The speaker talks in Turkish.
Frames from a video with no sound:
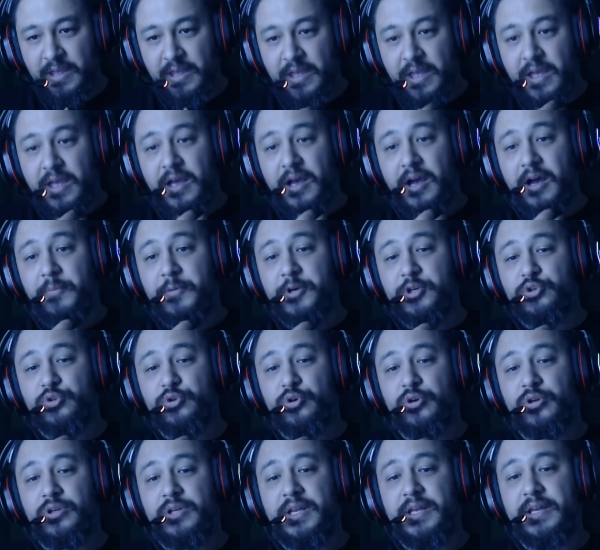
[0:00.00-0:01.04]
Ama
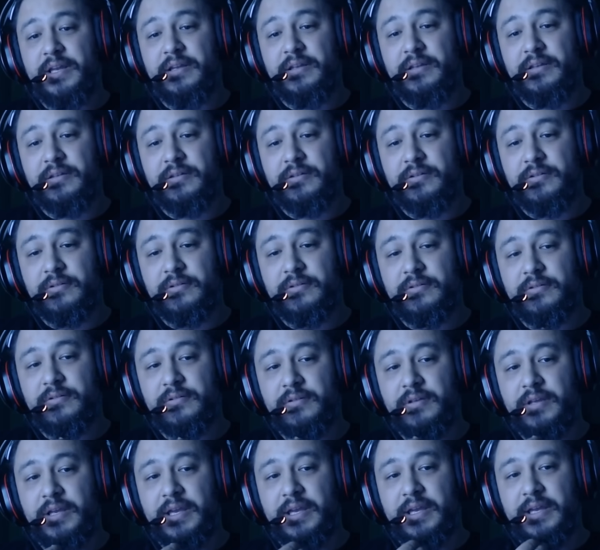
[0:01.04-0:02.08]
şöyle
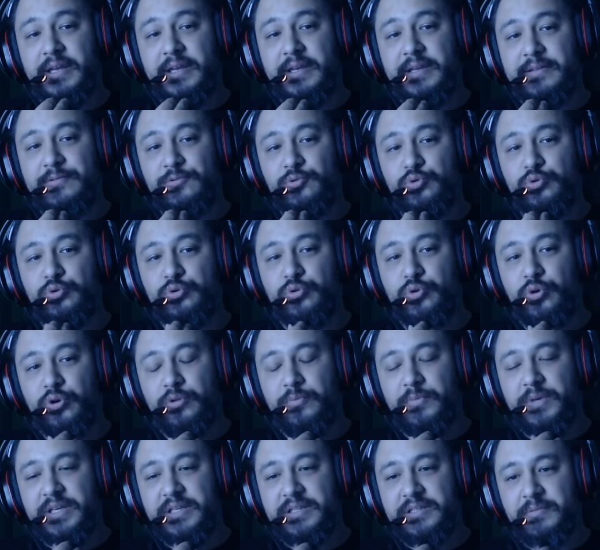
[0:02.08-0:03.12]
e, Türk
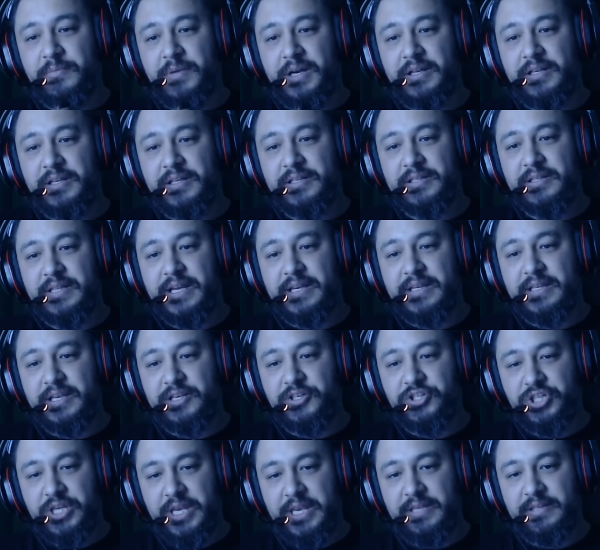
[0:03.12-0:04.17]
olma ihtimalleri derken
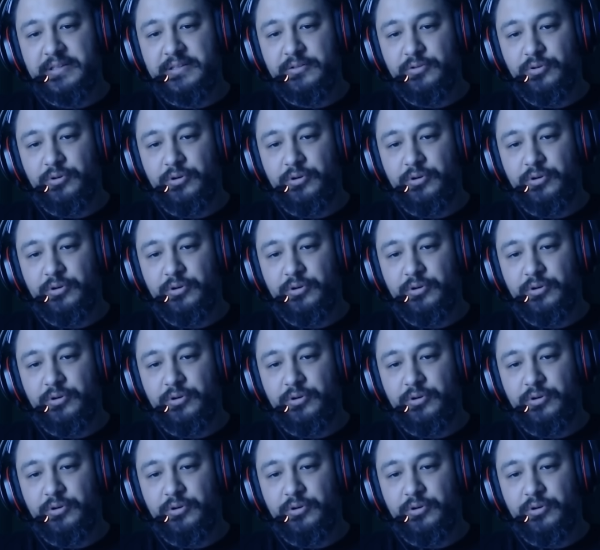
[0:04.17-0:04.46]
şey O zaman ben o.